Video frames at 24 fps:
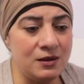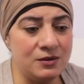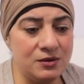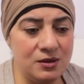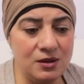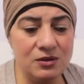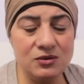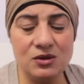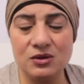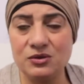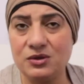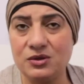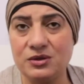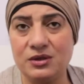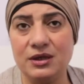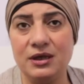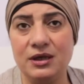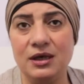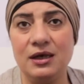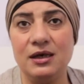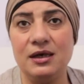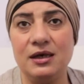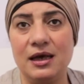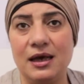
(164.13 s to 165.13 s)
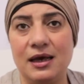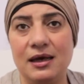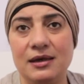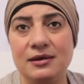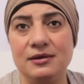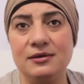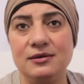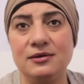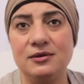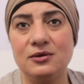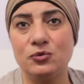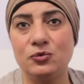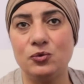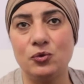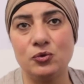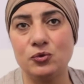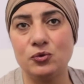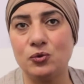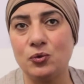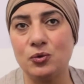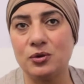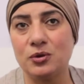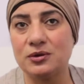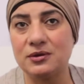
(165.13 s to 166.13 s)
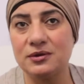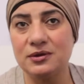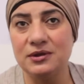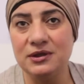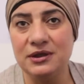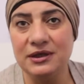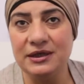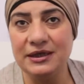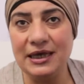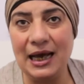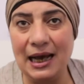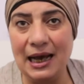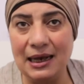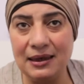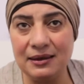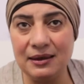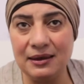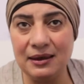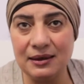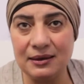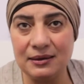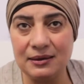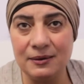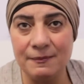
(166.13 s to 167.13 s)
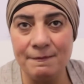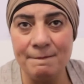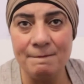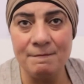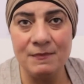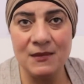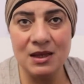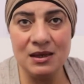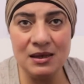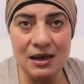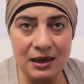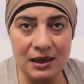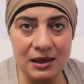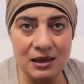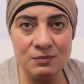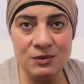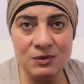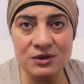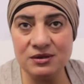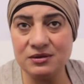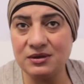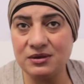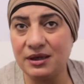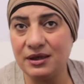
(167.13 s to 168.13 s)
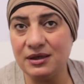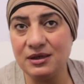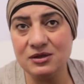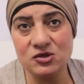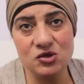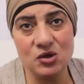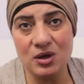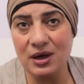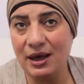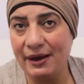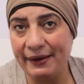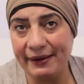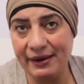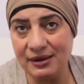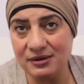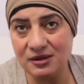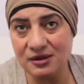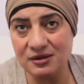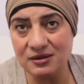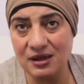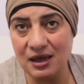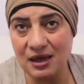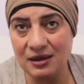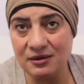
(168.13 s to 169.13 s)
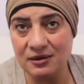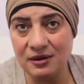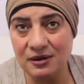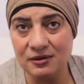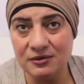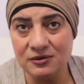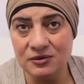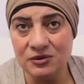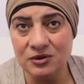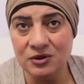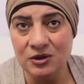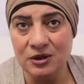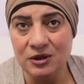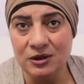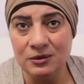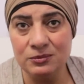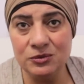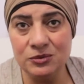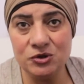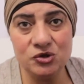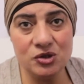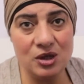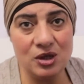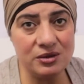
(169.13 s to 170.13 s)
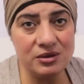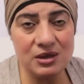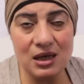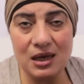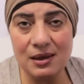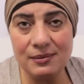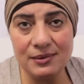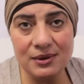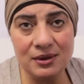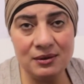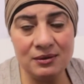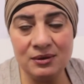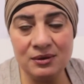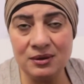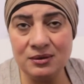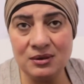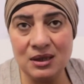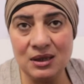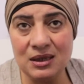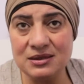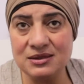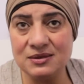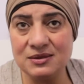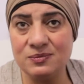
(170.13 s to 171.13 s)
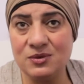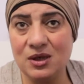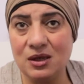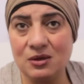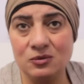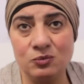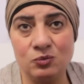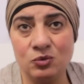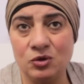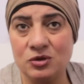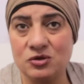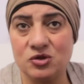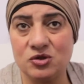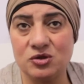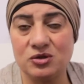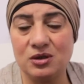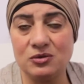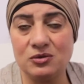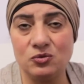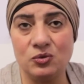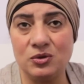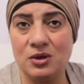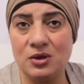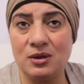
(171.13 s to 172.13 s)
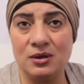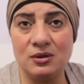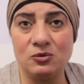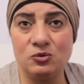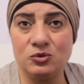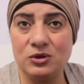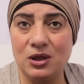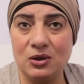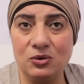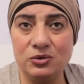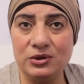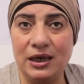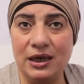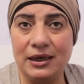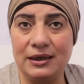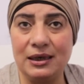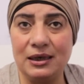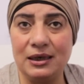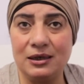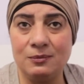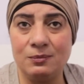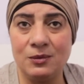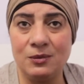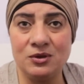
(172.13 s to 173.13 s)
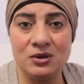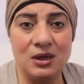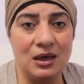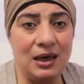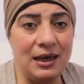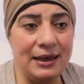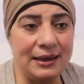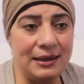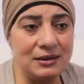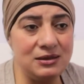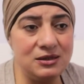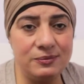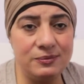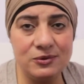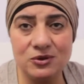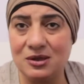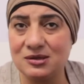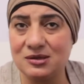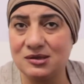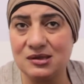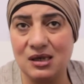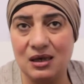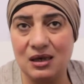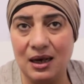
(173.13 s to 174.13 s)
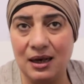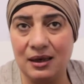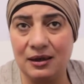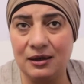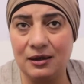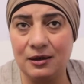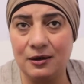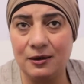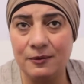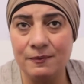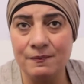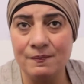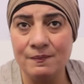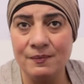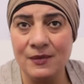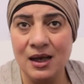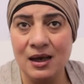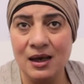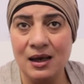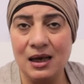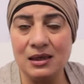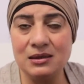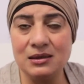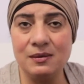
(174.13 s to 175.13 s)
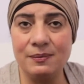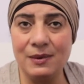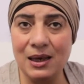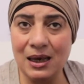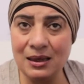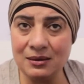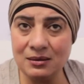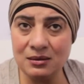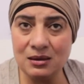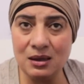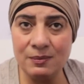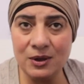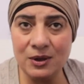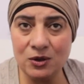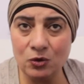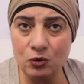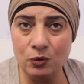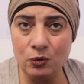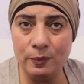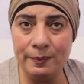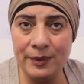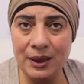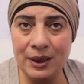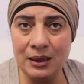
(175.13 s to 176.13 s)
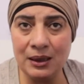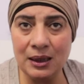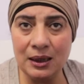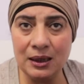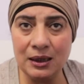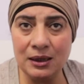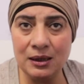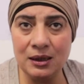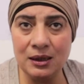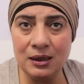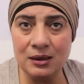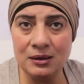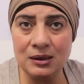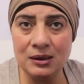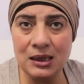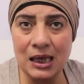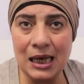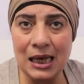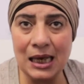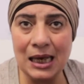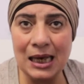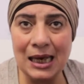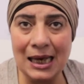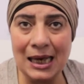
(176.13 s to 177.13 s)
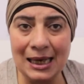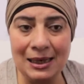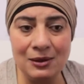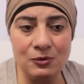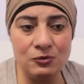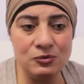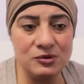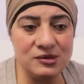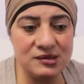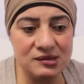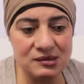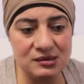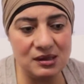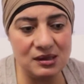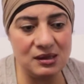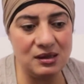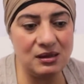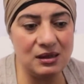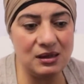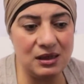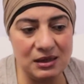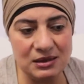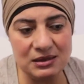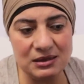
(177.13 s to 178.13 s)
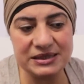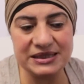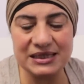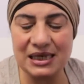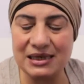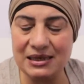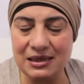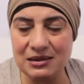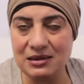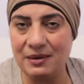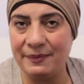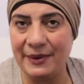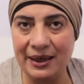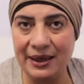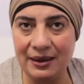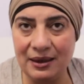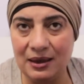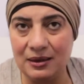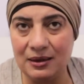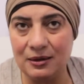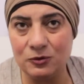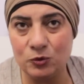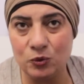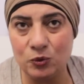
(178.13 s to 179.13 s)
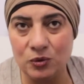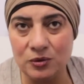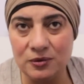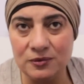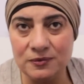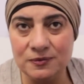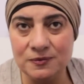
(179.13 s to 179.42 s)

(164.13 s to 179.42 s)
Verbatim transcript: تقدر تتجه لاي دكتور يعالجك لكن ما تتجهش للحاجات التانيه مش شرط ابدا ان انت لازم تاخد منشطات وتاخد حاجات ما انت الحاجات دي بتاثر عليك هتبقى انت مطلوب منك ان انت عاوز السيده معاك على طول